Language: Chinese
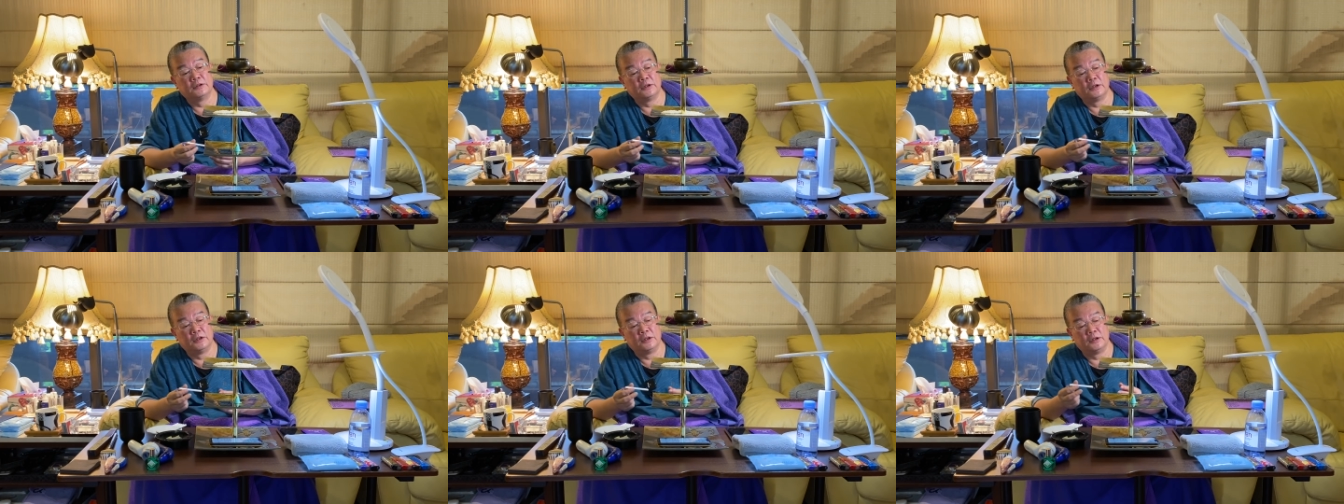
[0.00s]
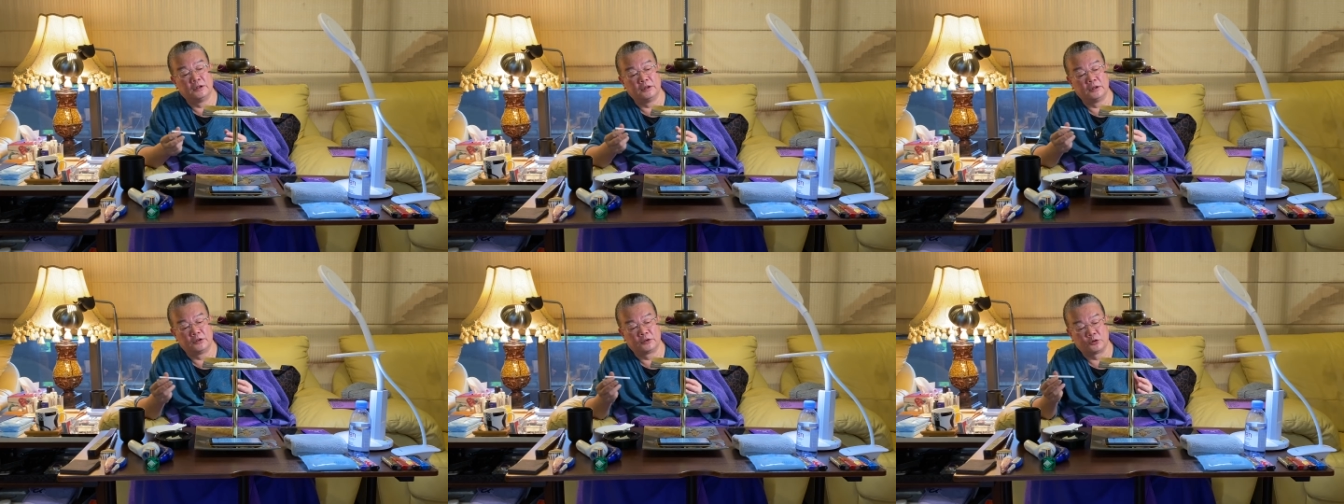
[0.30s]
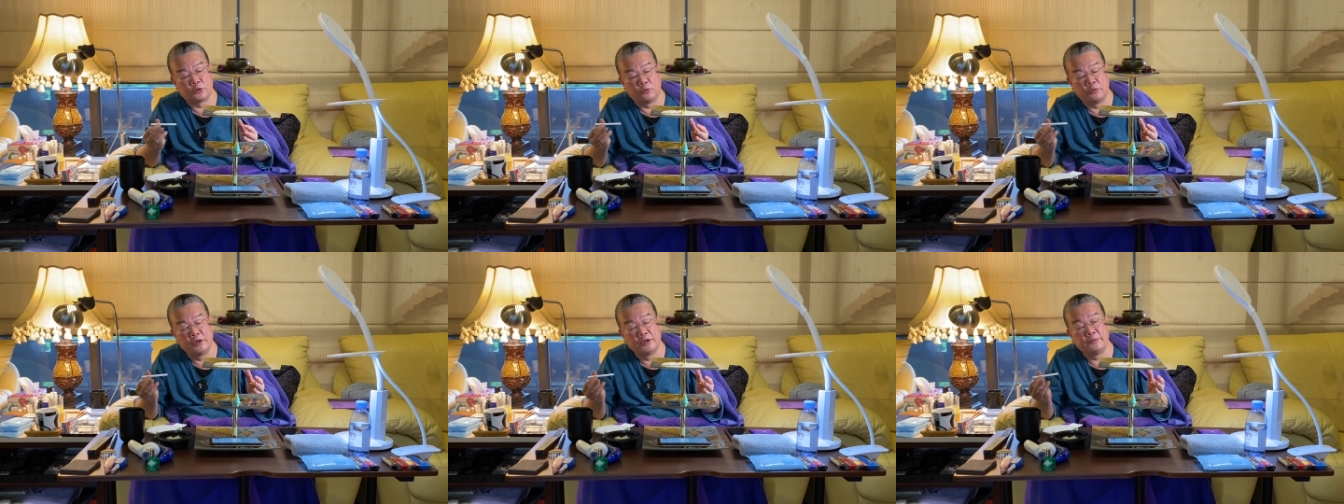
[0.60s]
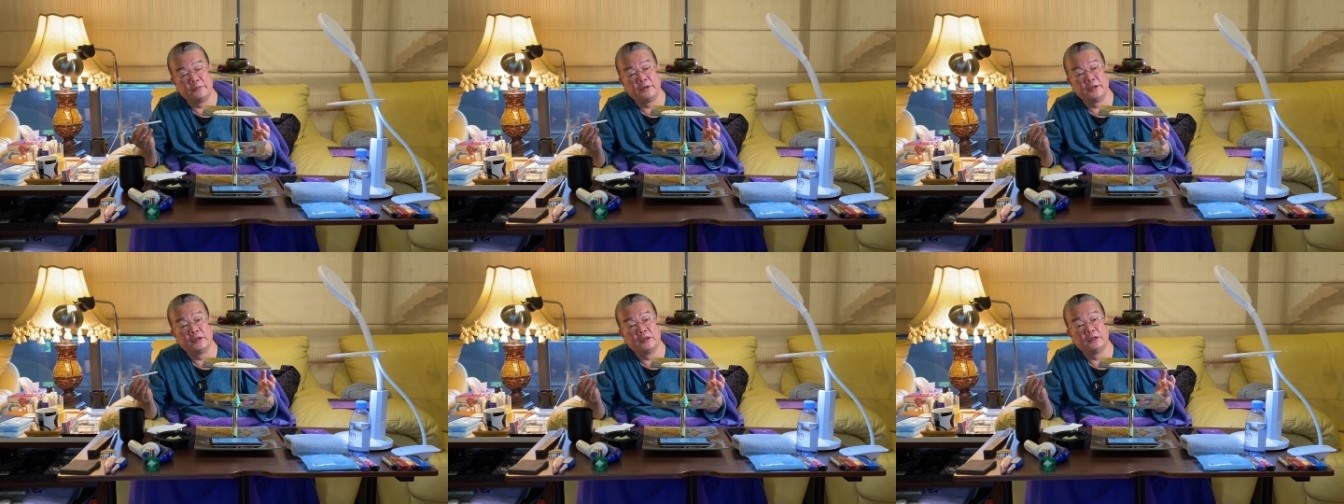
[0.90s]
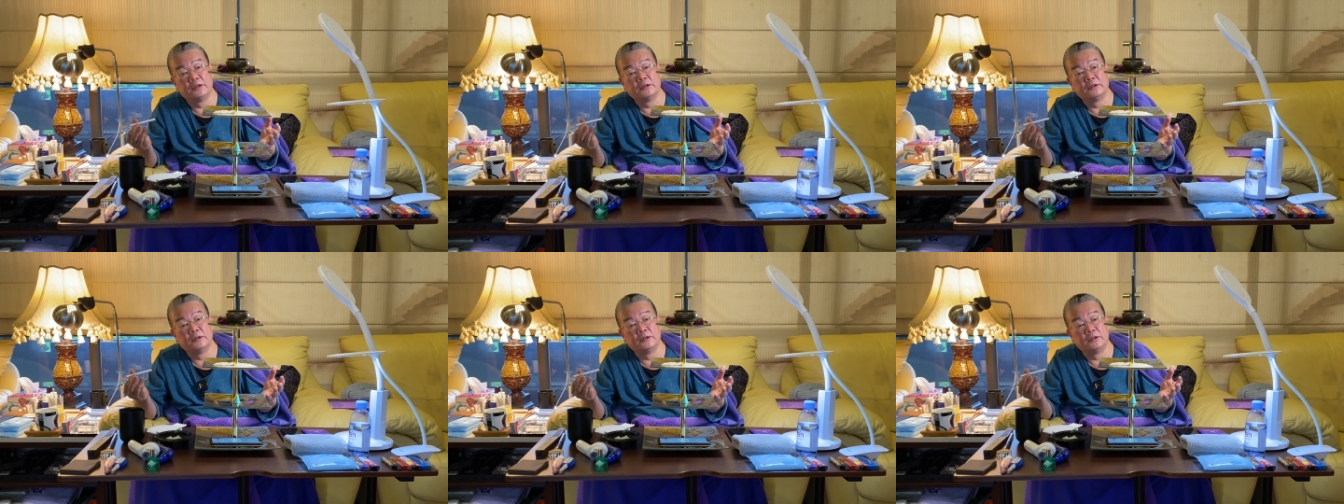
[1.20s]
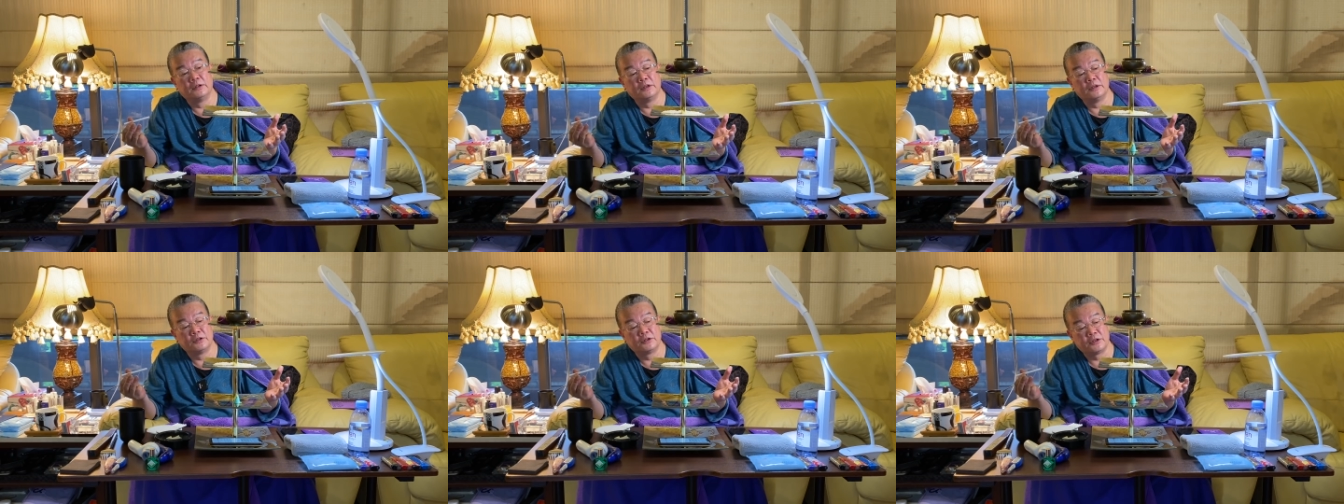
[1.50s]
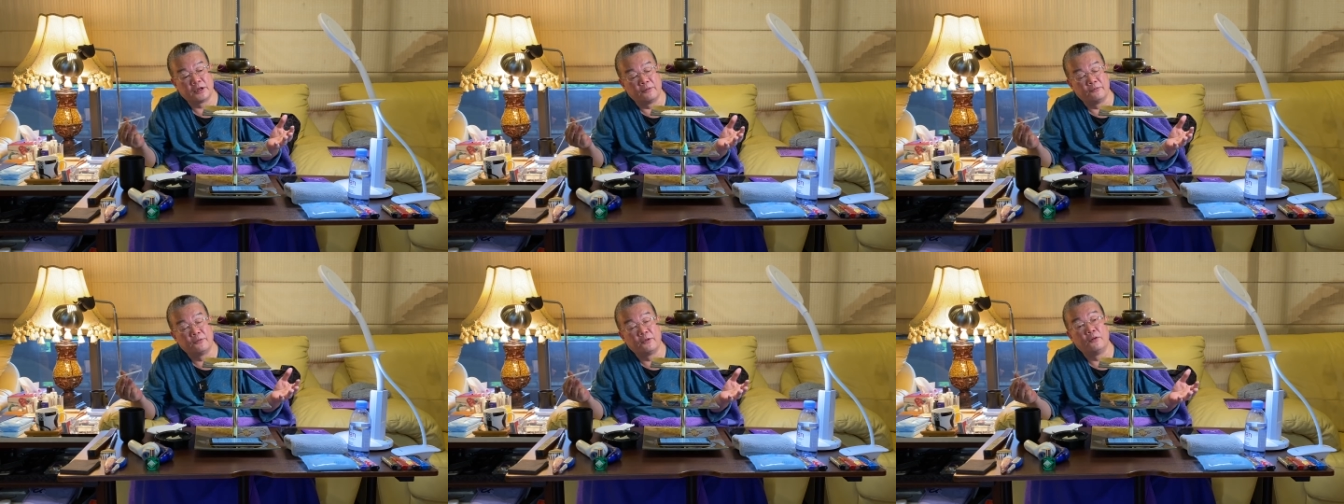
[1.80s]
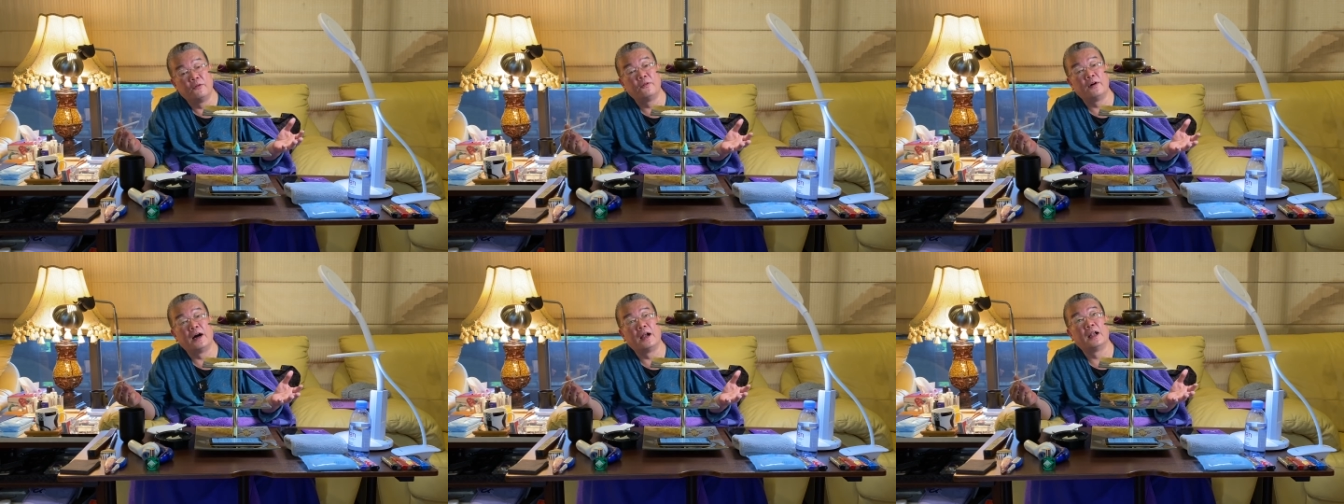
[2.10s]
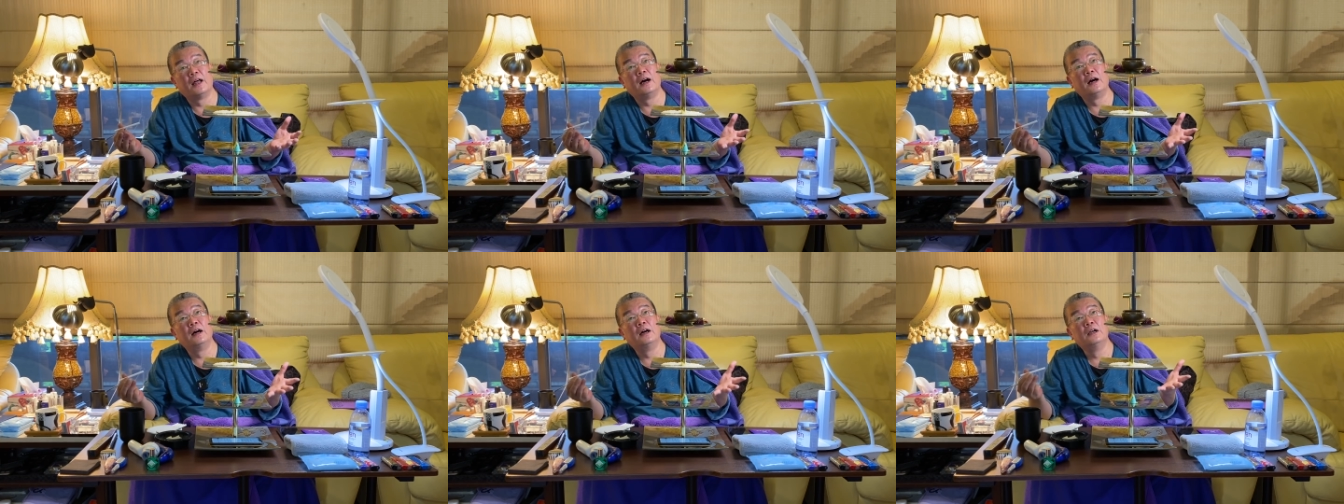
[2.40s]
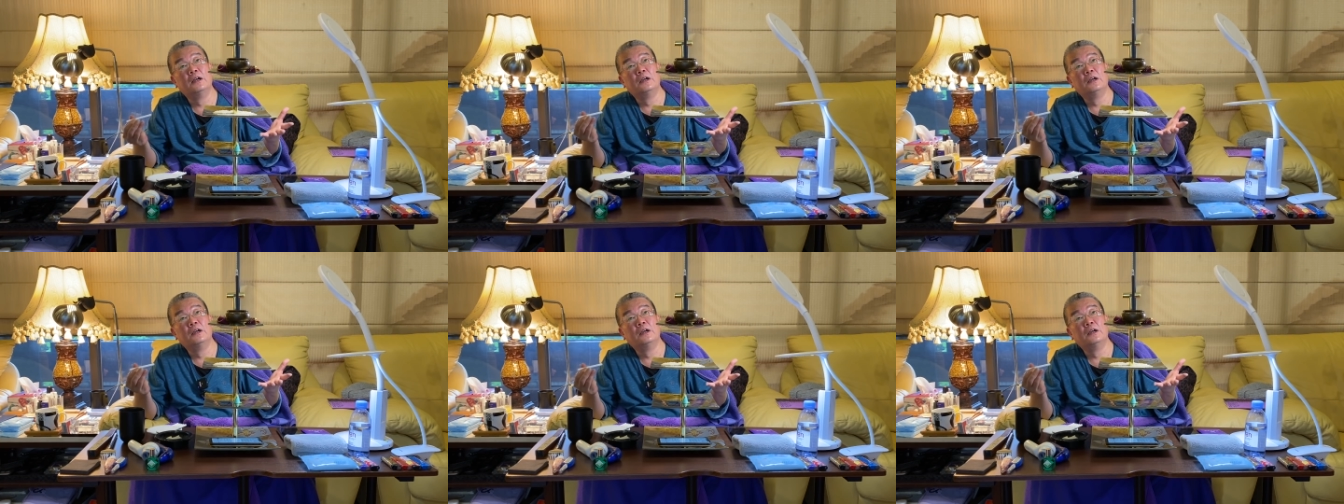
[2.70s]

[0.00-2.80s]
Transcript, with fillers: 呃，总会里面呃讲佛法啦，